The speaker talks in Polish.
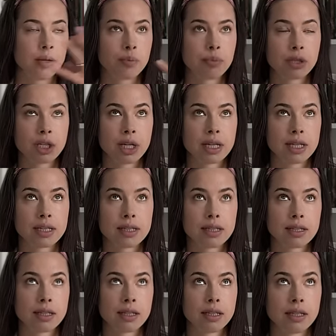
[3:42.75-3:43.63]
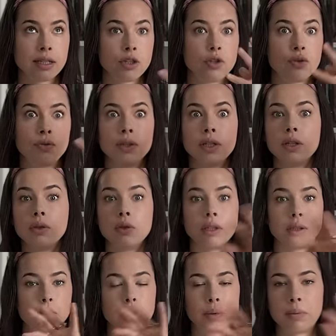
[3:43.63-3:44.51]
przez drzwi,
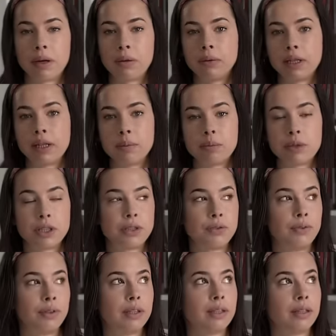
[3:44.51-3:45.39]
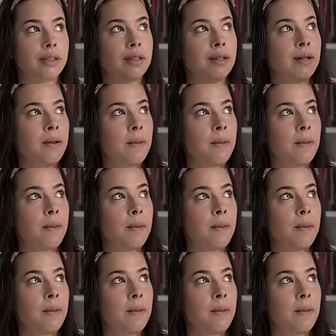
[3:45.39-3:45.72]
które na przykład mają takie prześwity.